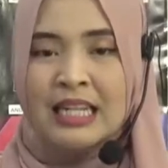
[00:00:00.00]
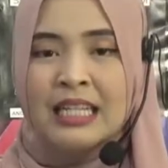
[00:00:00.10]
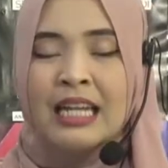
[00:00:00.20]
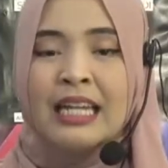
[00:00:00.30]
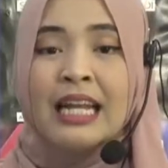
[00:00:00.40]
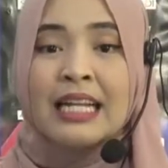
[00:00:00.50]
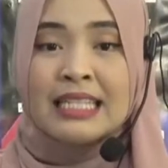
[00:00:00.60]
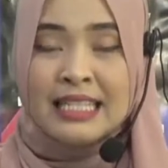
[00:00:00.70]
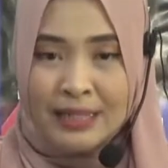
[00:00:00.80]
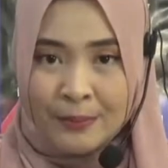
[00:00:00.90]
dengan
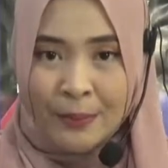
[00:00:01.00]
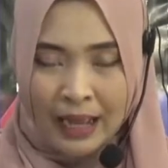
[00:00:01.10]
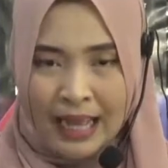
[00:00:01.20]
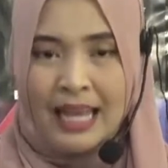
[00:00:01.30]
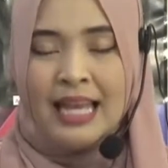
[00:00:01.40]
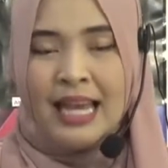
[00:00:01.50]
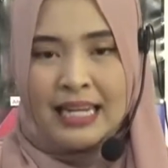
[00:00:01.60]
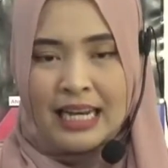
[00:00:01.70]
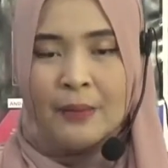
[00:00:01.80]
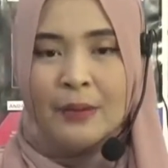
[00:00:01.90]
LSIMA.
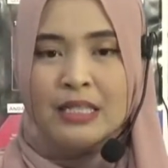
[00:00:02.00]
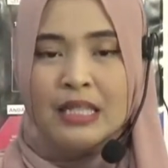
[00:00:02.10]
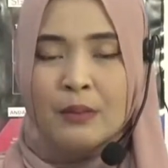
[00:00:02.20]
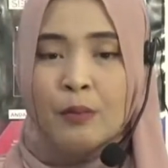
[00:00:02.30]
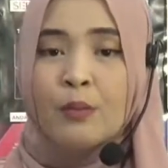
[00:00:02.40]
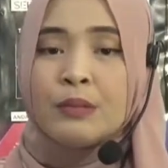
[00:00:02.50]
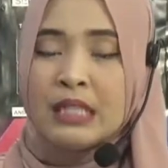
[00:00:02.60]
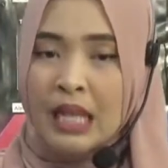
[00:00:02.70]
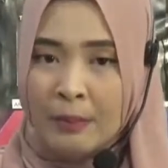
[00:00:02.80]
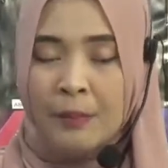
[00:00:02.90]
Dan yang pasti sebelum
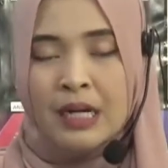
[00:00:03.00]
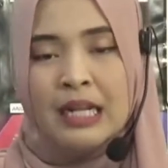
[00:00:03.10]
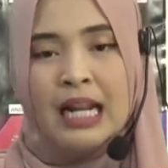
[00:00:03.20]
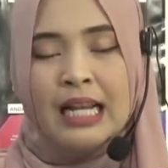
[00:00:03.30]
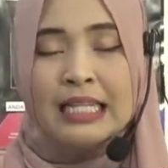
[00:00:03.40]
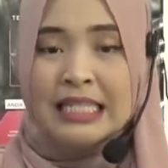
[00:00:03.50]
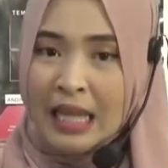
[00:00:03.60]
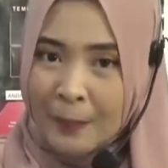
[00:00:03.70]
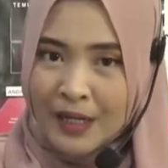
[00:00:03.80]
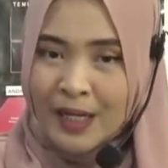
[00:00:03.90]
saya memperkenalkan
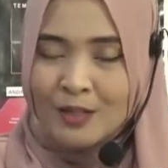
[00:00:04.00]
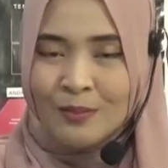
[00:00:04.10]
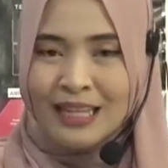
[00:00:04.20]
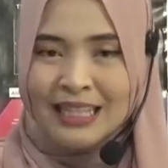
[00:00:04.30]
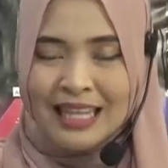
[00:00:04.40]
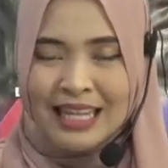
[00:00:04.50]
siapa narasumber kita,